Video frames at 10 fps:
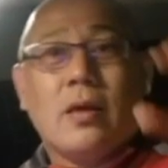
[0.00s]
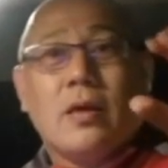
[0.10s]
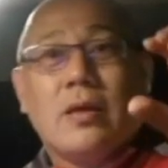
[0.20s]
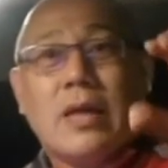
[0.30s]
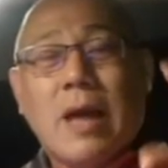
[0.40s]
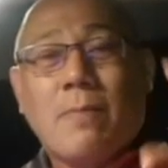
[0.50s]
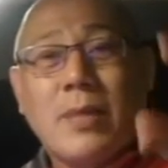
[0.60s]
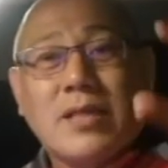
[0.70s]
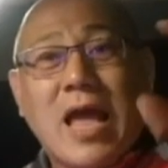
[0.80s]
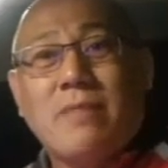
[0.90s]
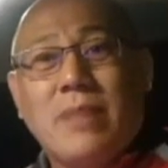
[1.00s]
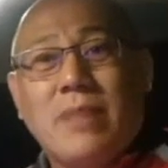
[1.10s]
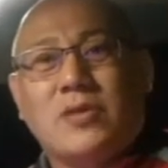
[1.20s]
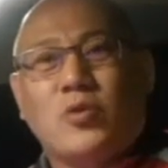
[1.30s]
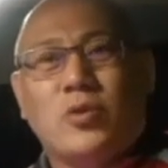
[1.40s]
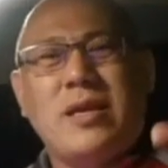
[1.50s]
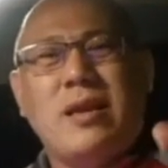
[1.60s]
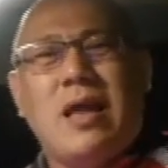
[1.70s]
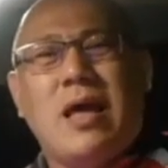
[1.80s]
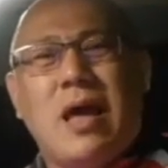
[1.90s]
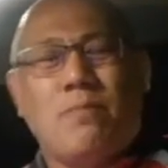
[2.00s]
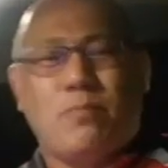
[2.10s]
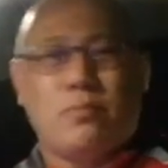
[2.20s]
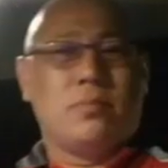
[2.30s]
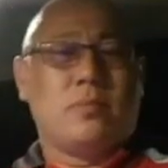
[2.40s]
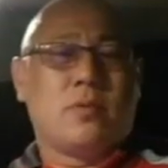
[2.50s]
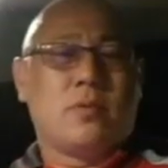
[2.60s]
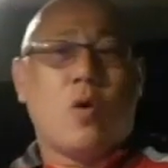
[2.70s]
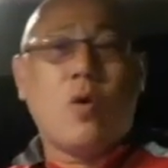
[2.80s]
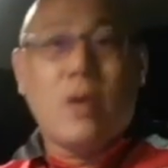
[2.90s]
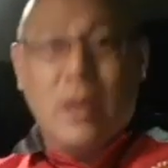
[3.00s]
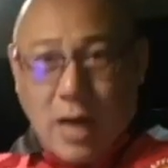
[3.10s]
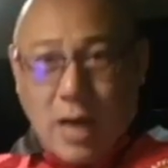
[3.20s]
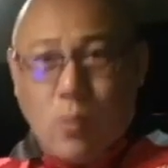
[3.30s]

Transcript: นะครับ ไปแตะเมียสุดที่เลิฟของเขา